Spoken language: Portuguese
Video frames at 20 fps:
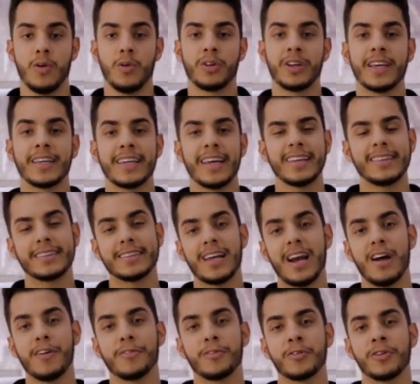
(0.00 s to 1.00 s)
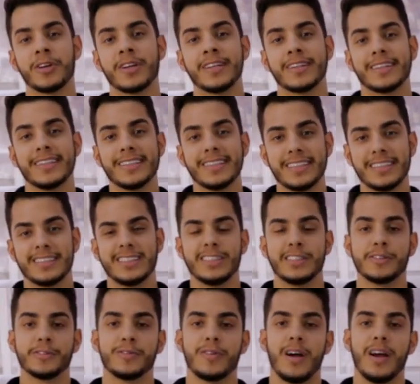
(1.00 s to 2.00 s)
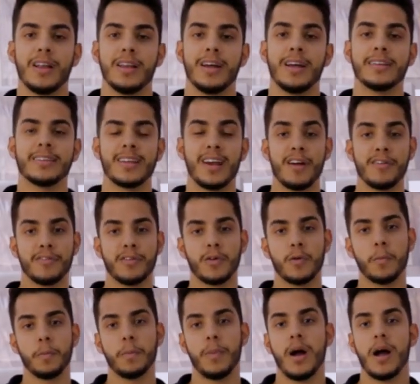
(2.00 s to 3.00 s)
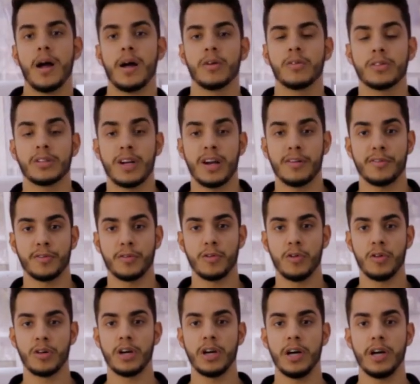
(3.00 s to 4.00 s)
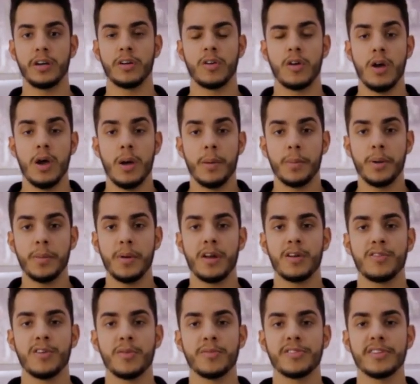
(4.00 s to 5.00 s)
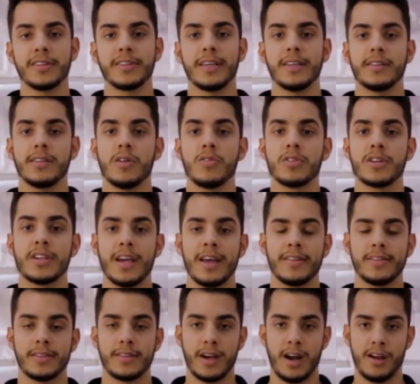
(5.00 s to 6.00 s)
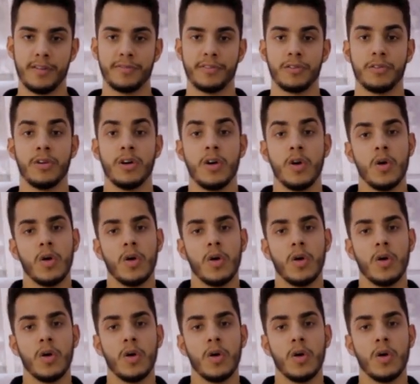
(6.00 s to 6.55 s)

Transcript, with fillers: O que é tráfego que tanta gente fala? Ah, tráfego pago, tráfego orgânico. Primeiro vamos entender o que é tráfego.